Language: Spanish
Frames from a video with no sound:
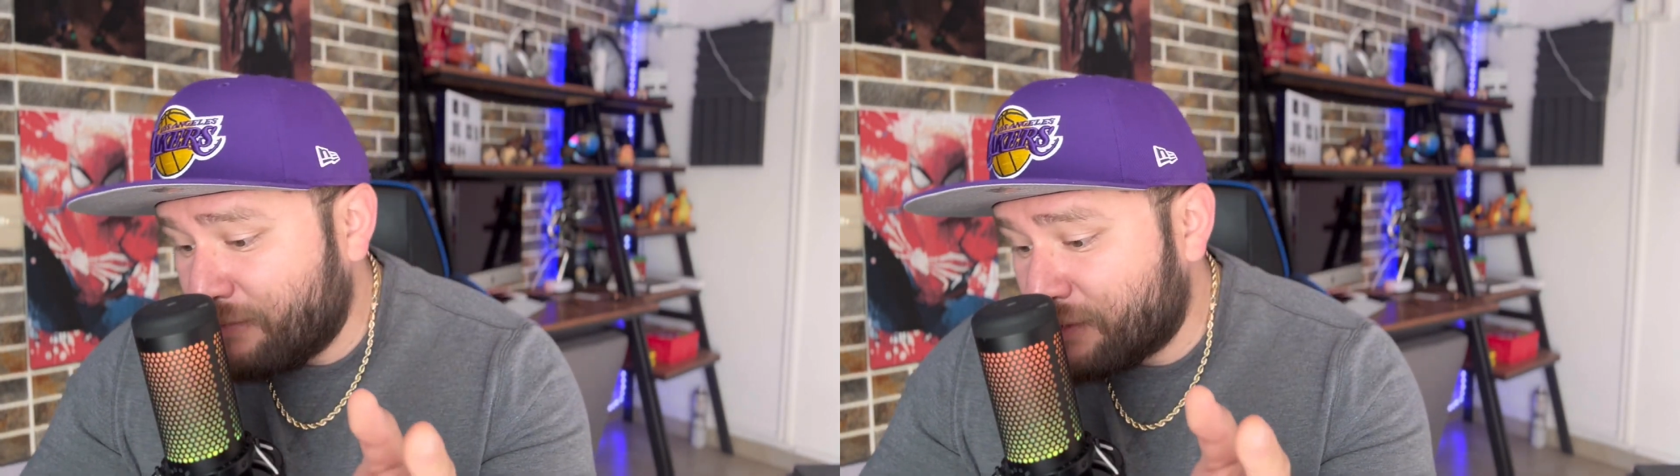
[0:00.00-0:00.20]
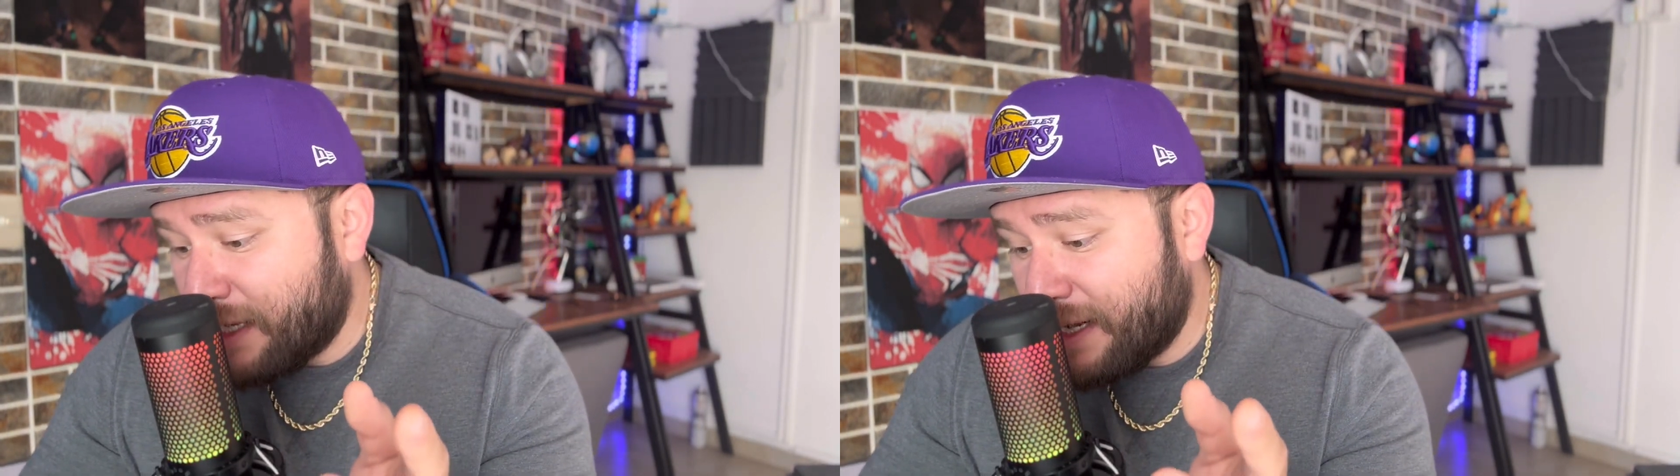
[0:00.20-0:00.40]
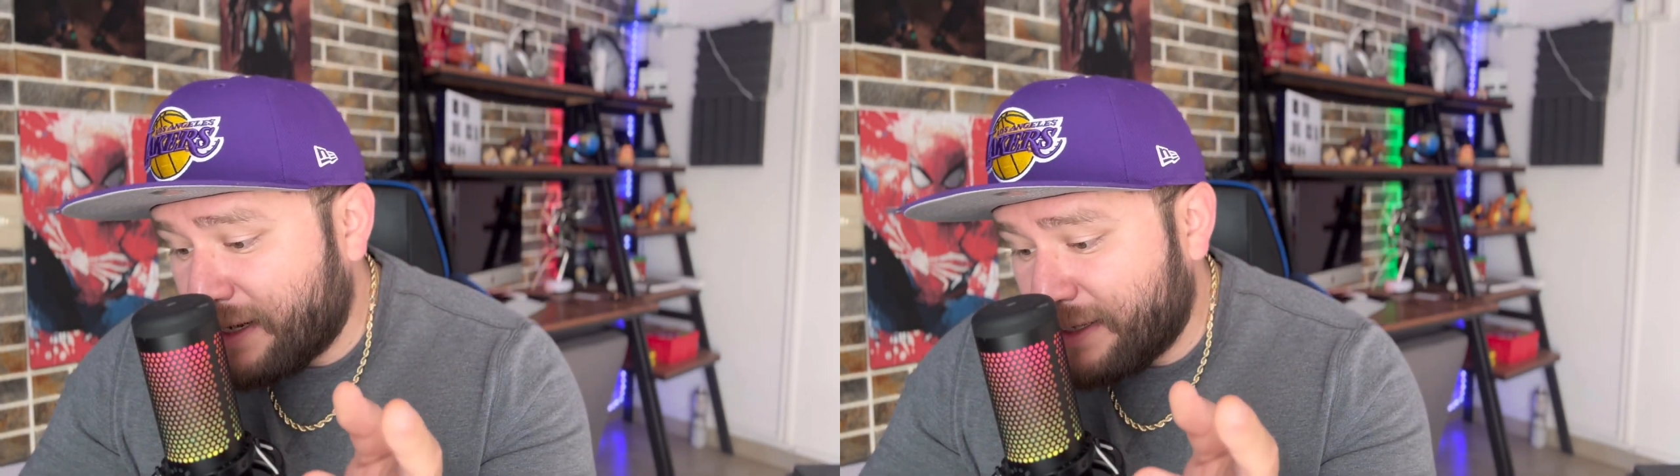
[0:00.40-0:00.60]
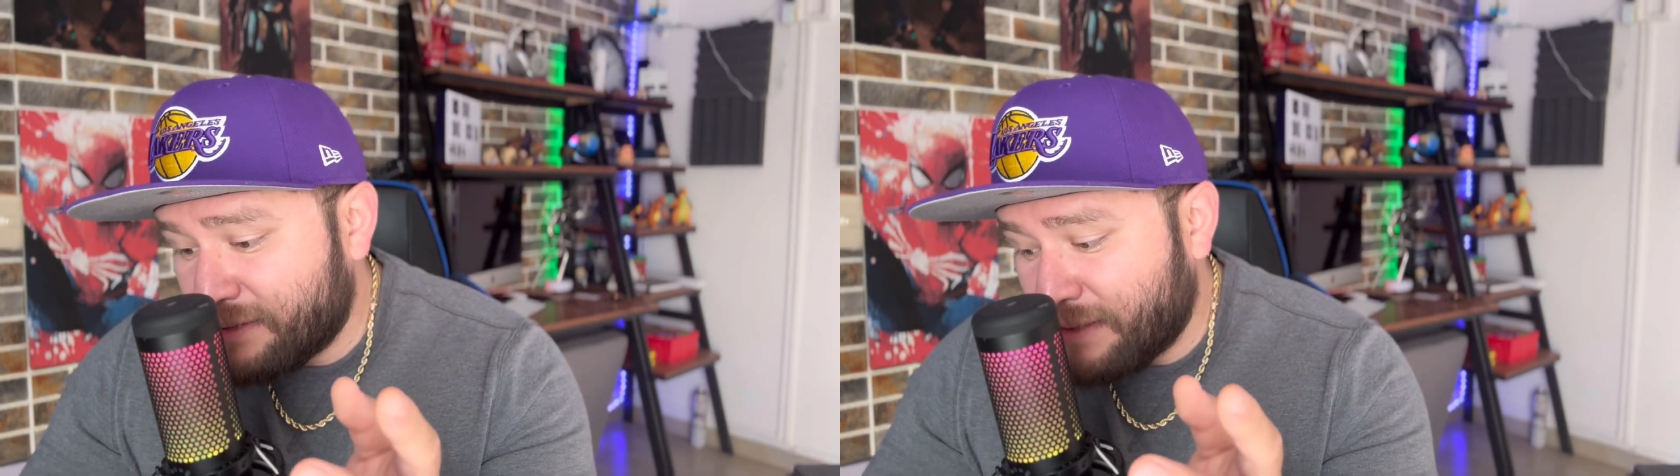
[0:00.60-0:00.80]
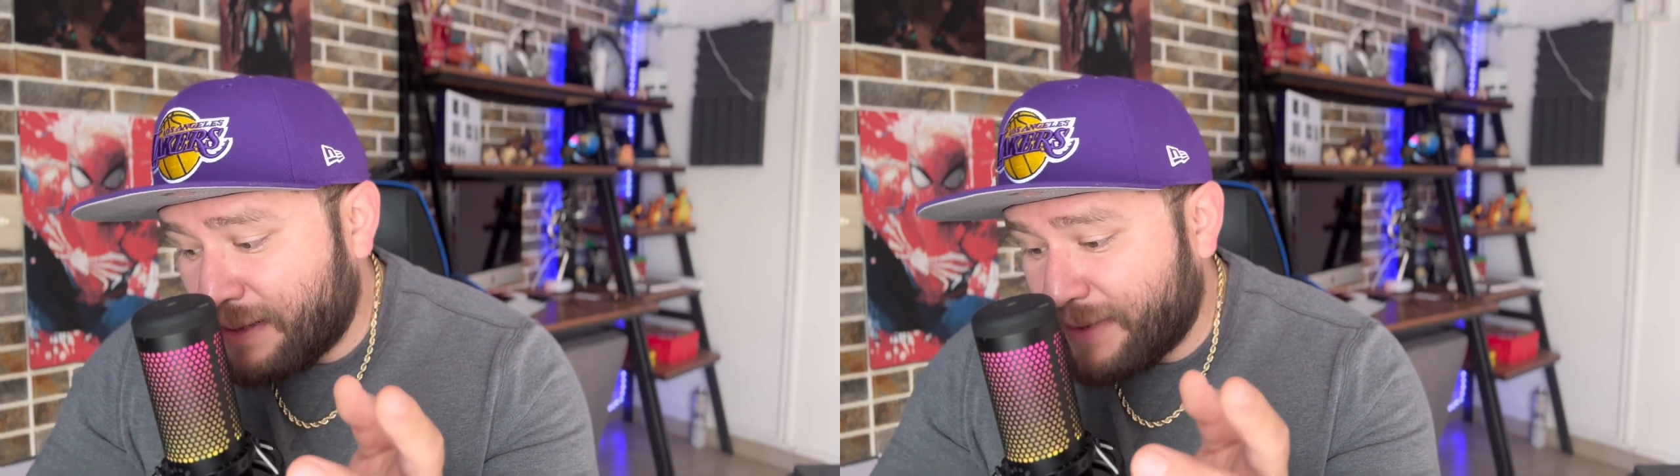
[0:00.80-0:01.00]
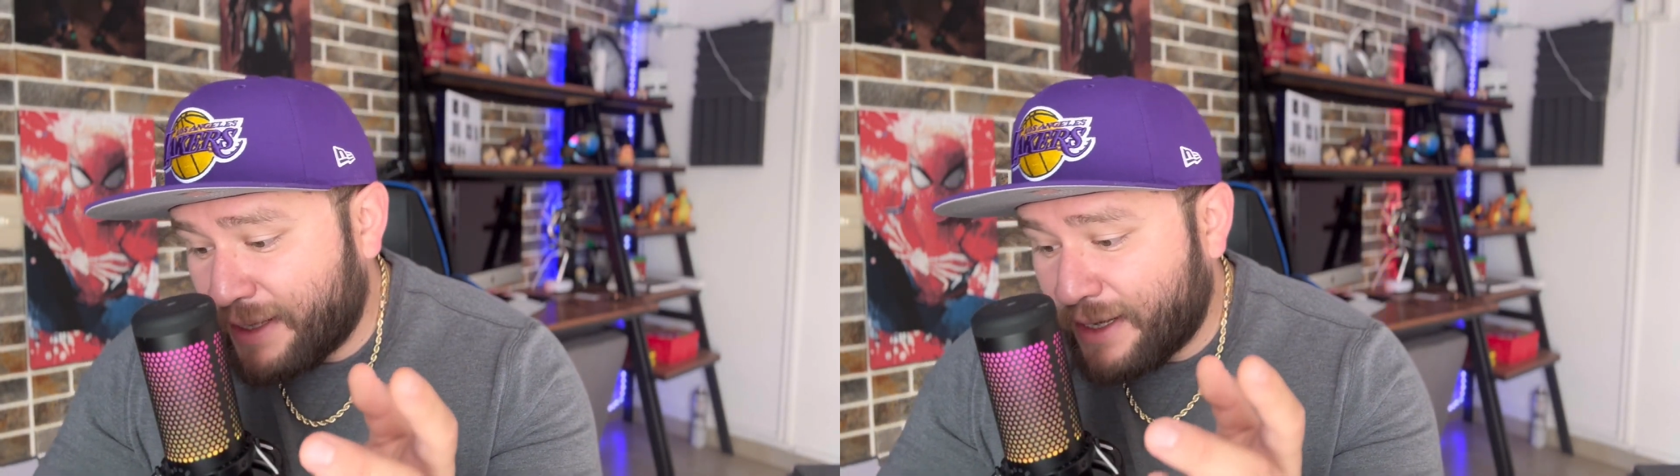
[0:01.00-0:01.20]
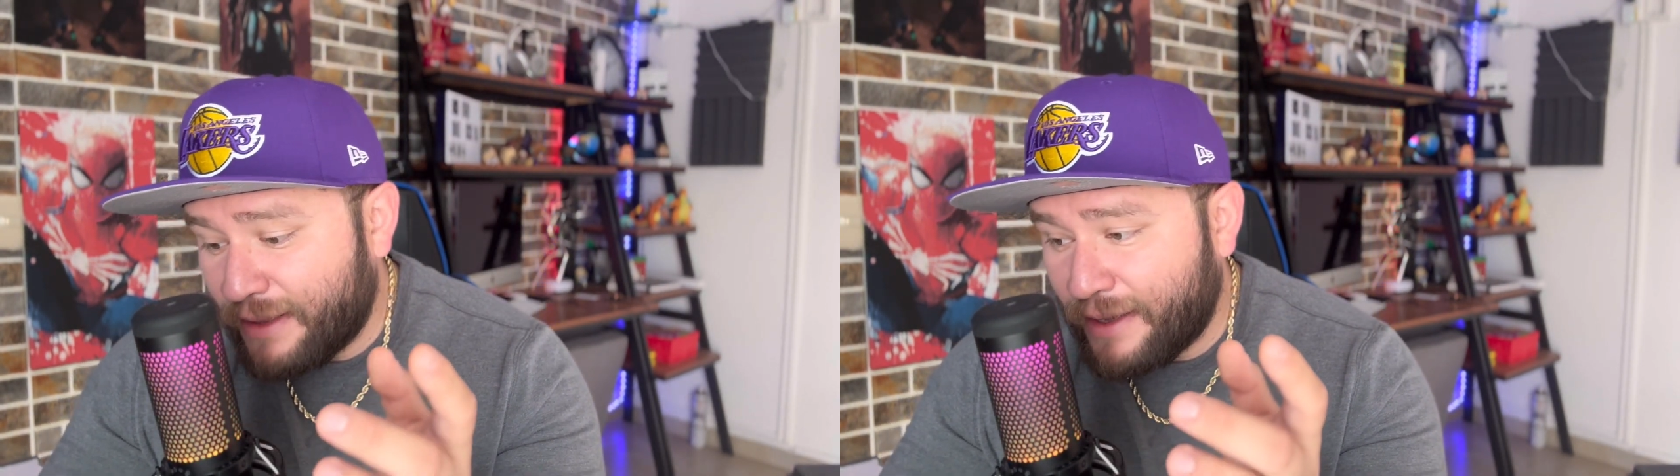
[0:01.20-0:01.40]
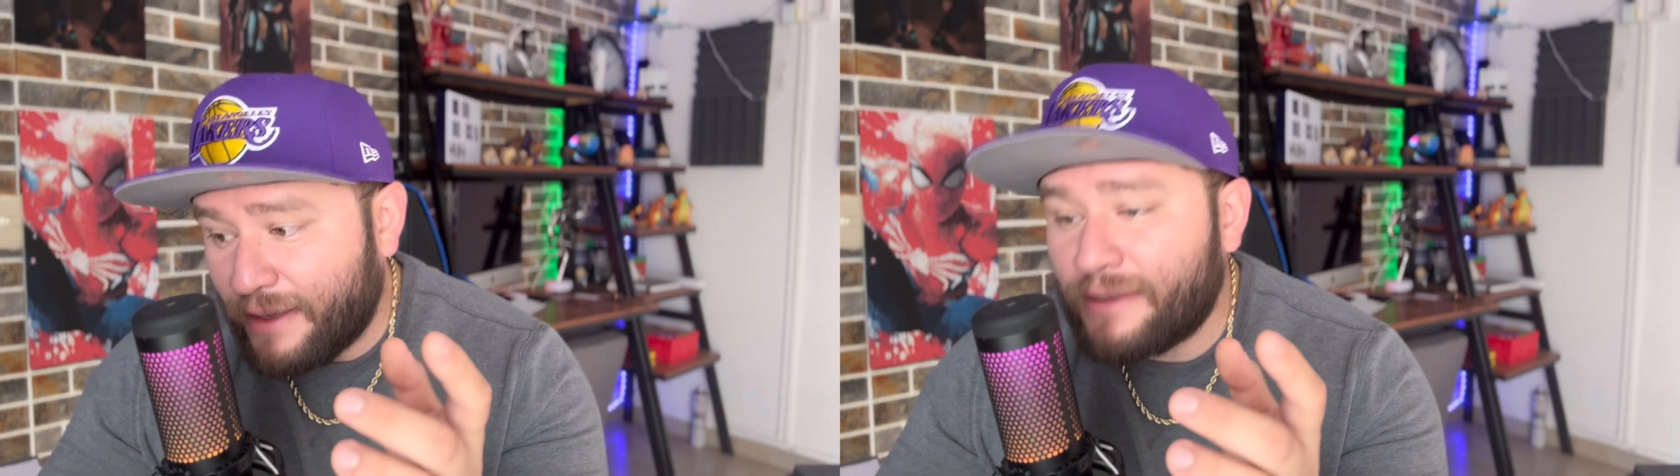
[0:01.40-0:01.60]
buscar es la manera de